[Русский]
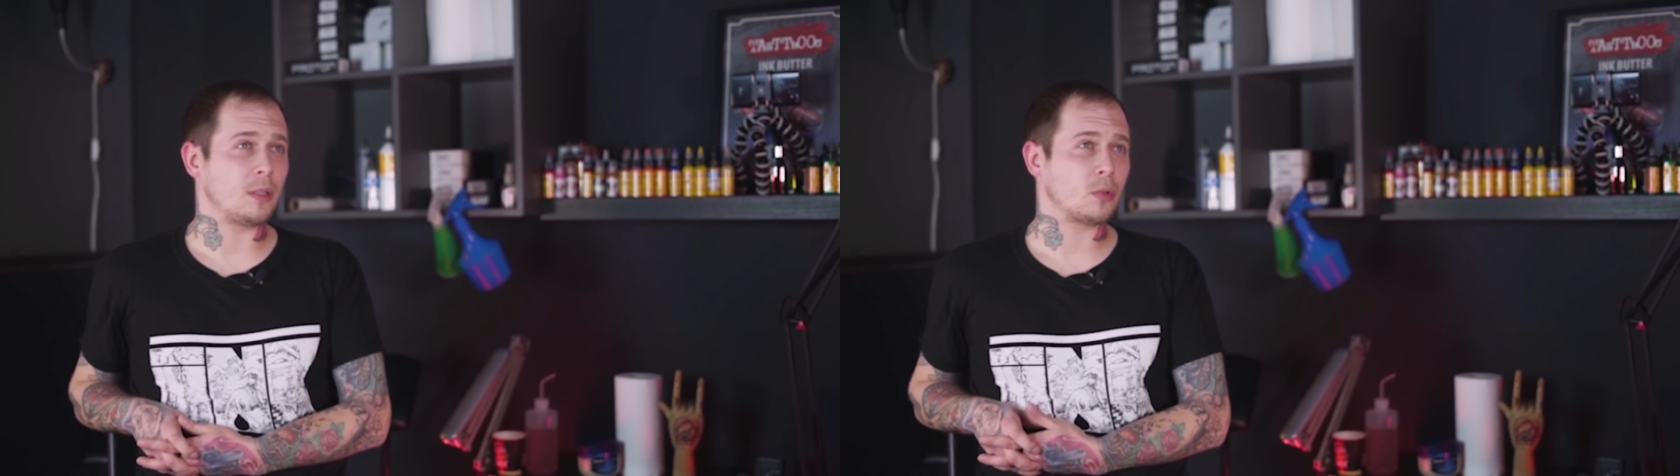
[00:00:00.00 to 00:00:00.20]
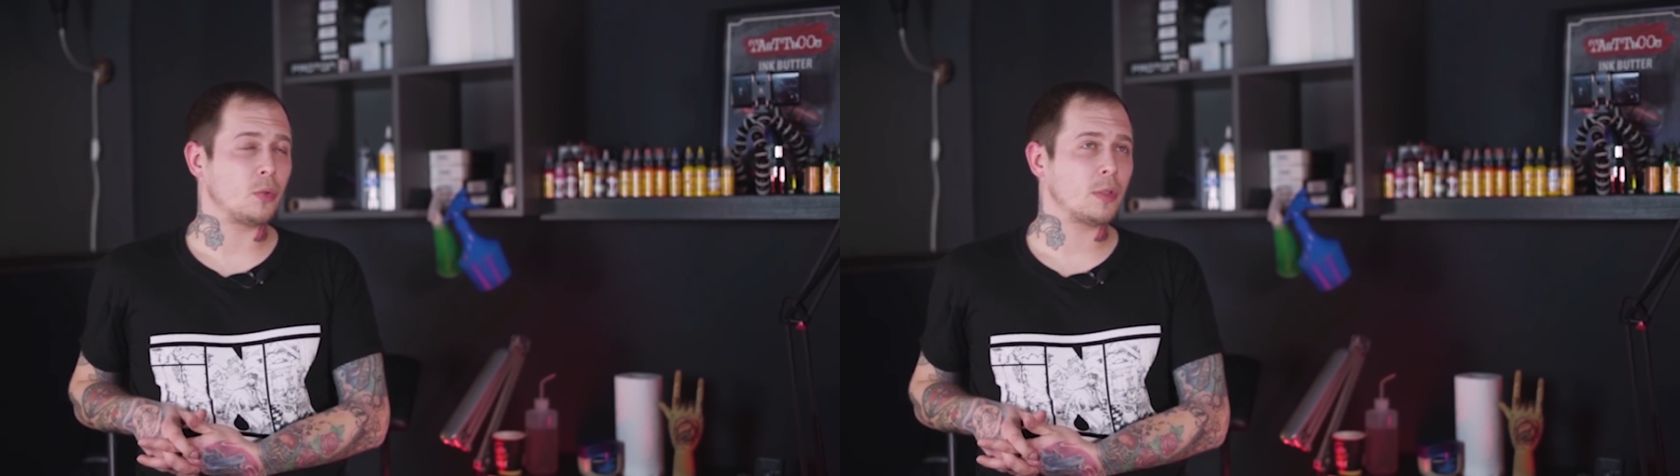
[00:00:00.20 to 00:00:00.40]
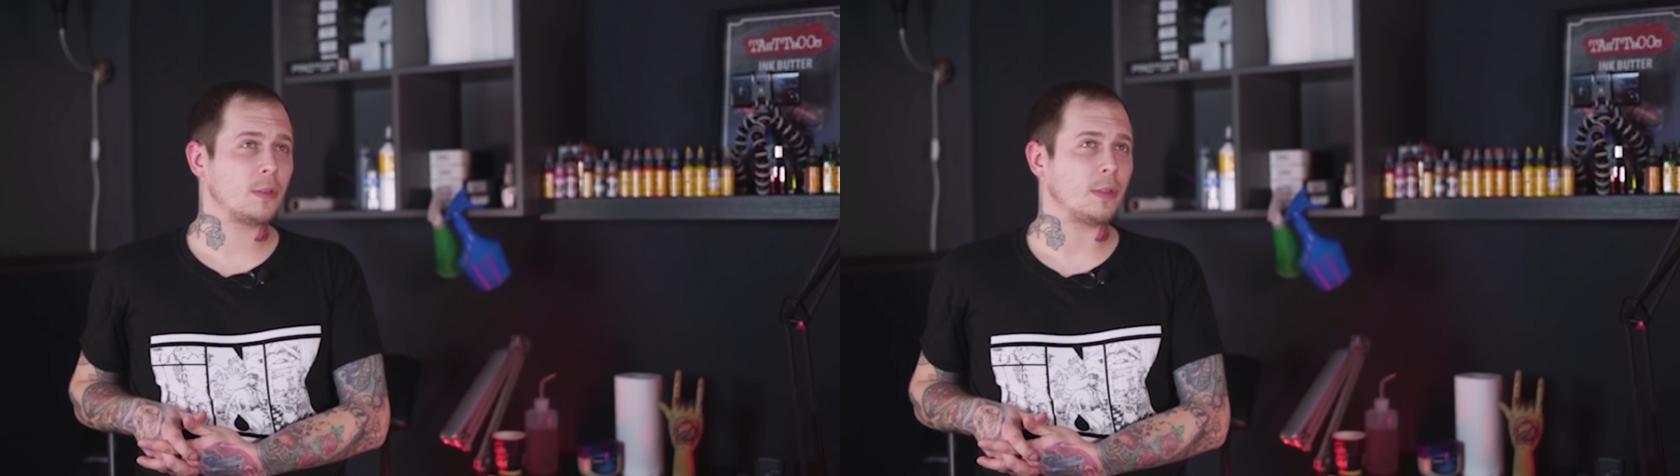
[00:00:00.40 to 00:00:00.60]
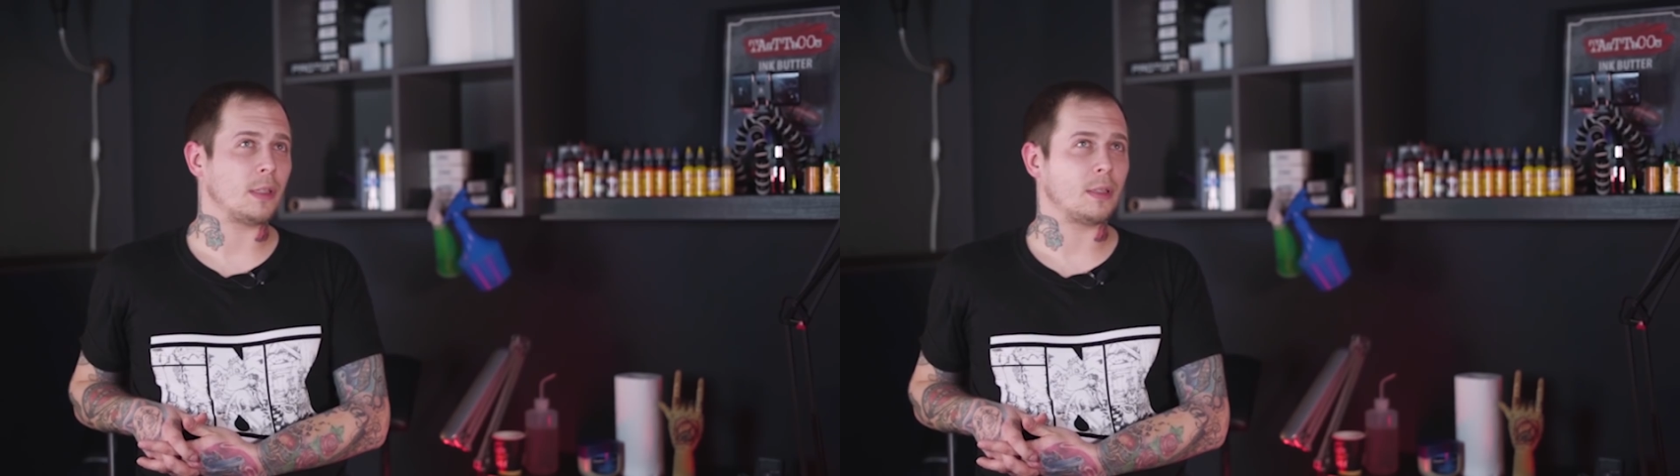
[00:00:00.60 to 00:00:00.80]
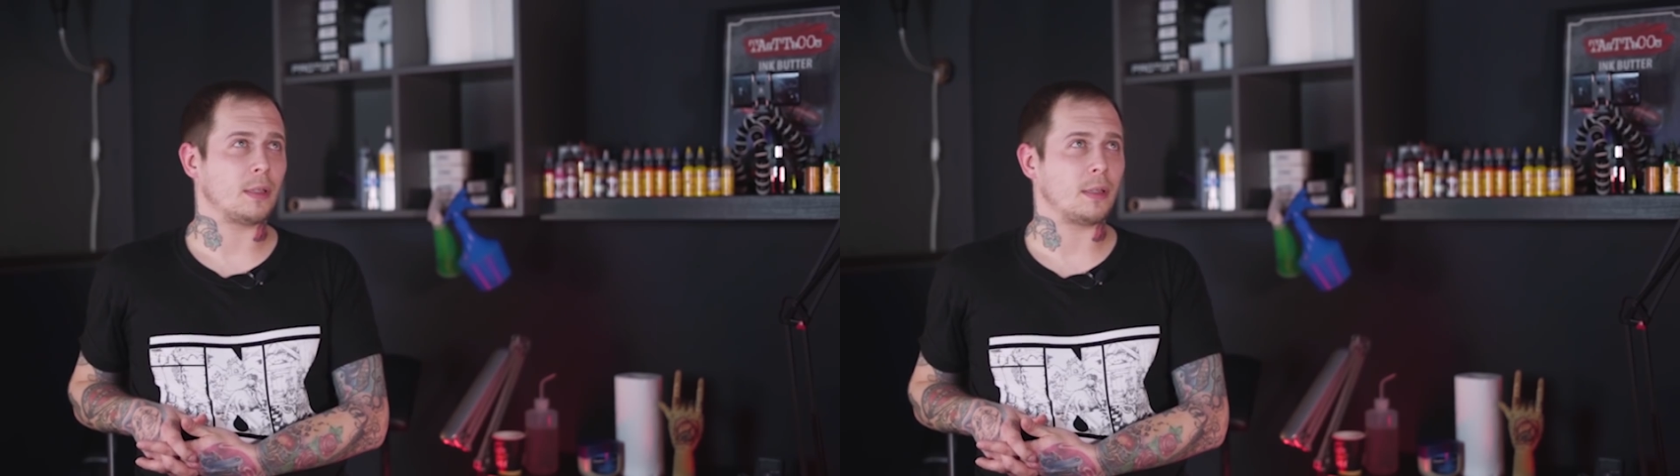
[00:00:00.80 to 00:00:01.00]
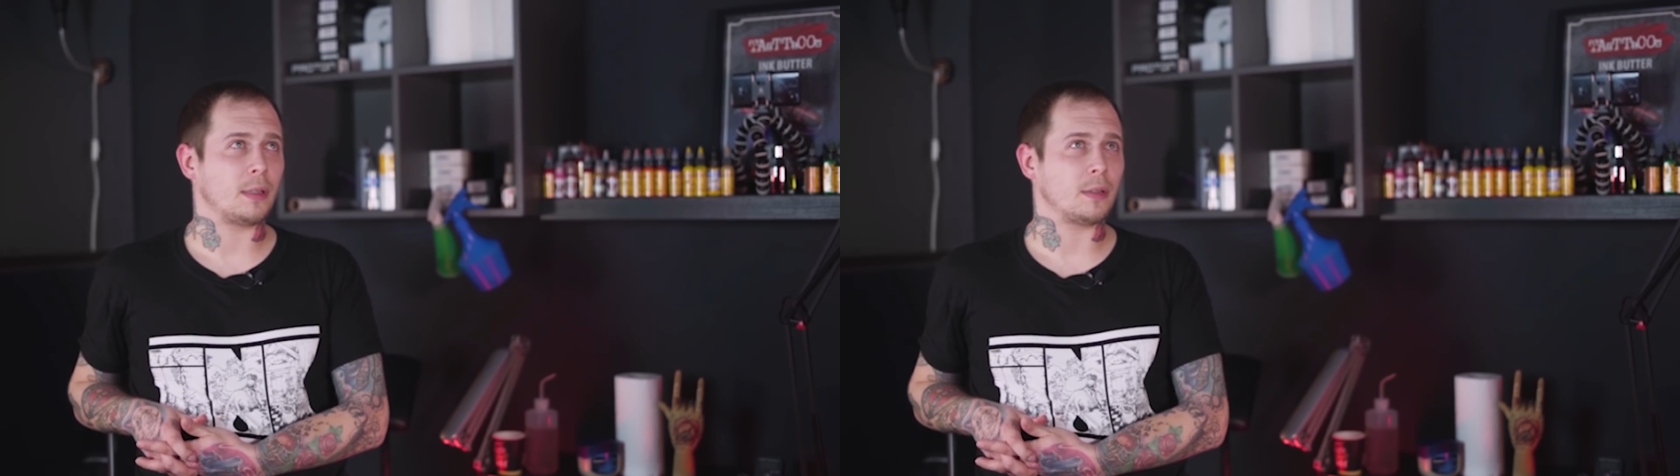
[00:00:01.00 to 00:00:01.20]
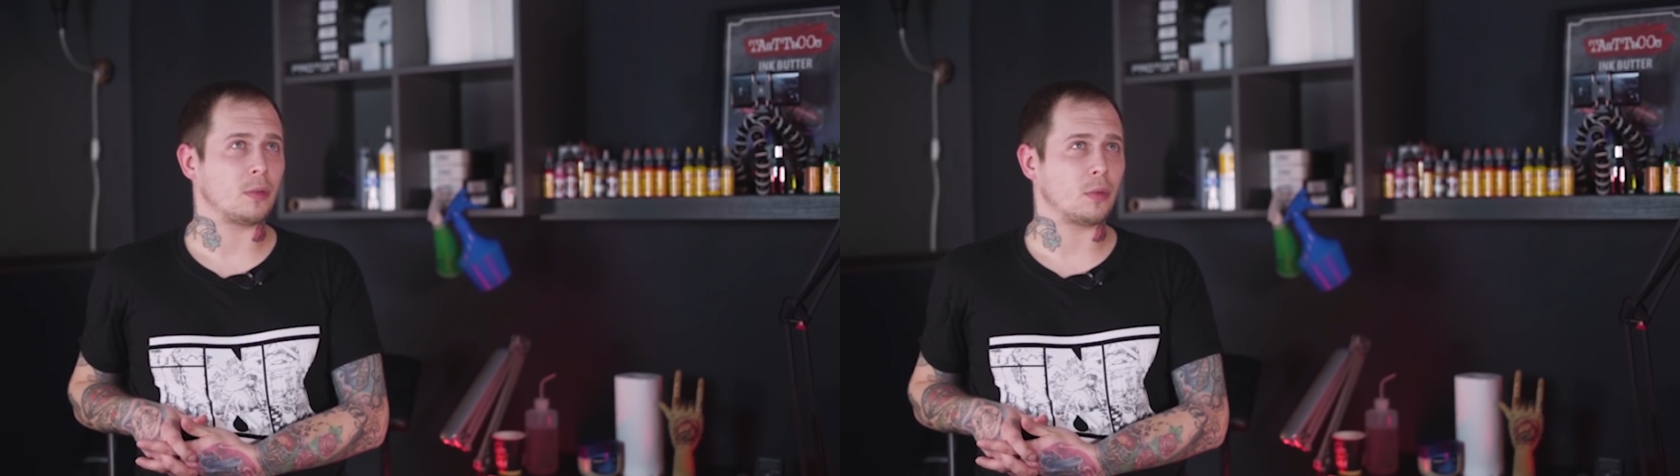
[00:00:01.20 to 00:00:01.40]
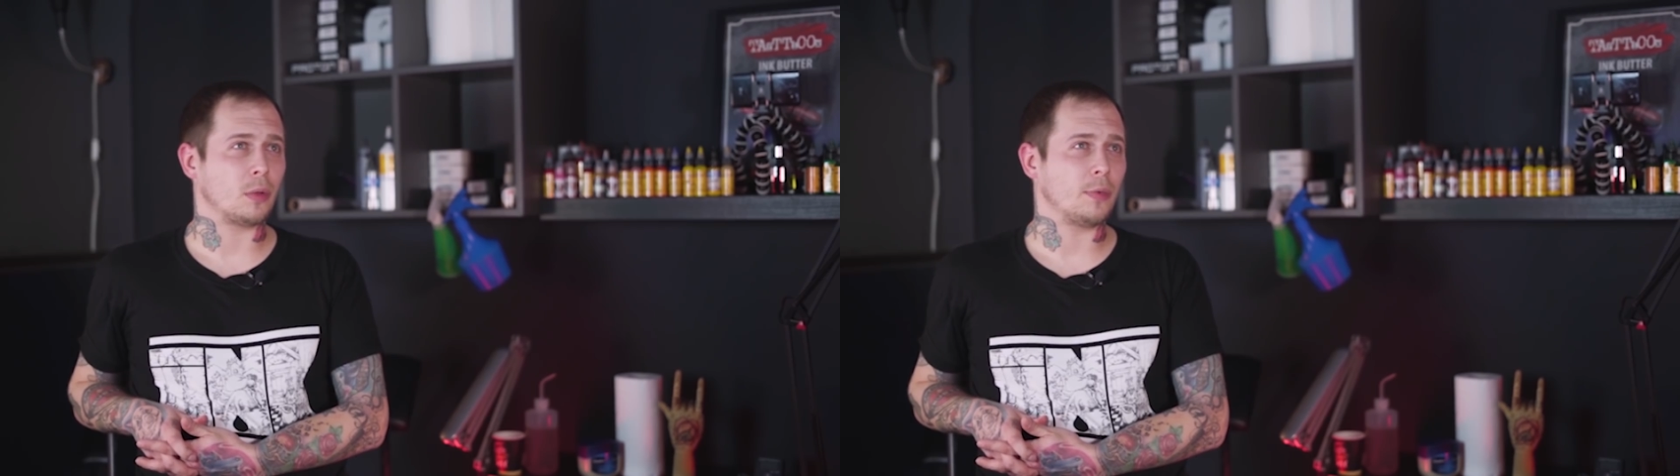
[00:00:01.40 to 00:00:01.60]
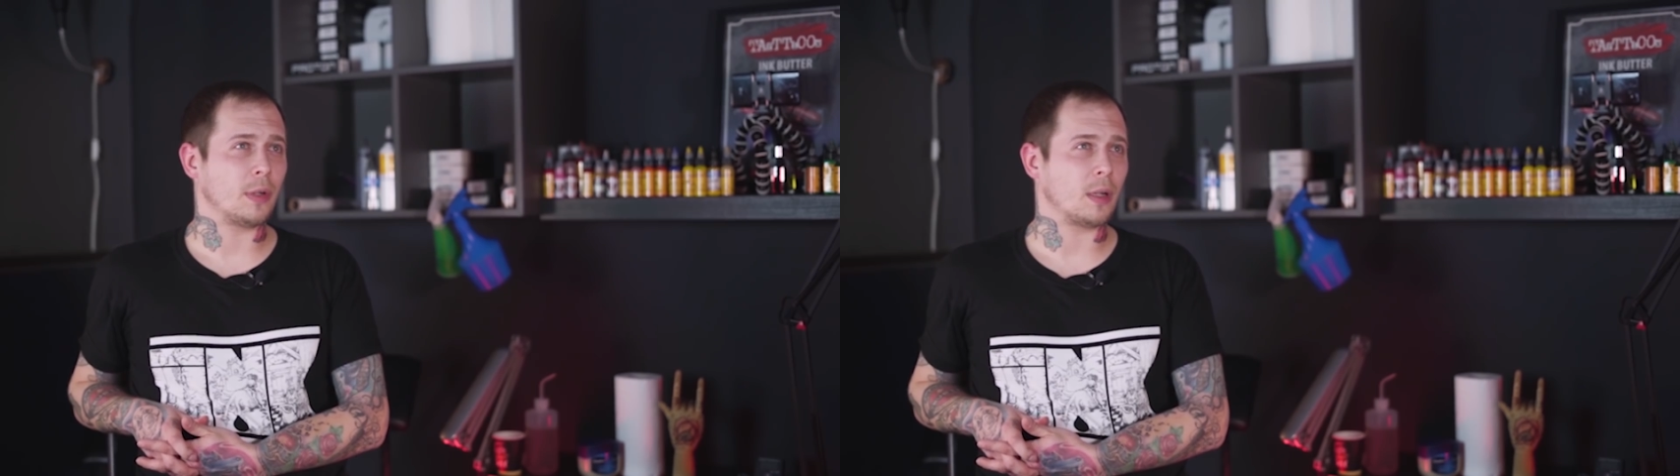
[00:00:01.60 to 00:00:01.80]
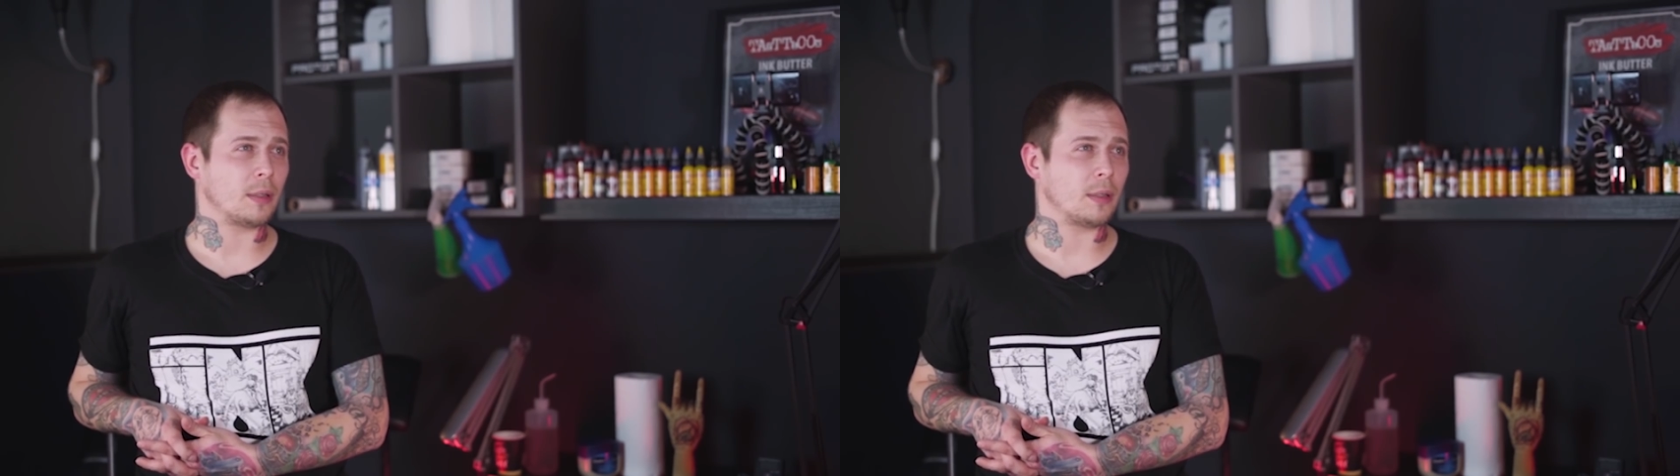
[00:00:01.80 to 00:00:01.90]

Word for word: искусства это татуировка,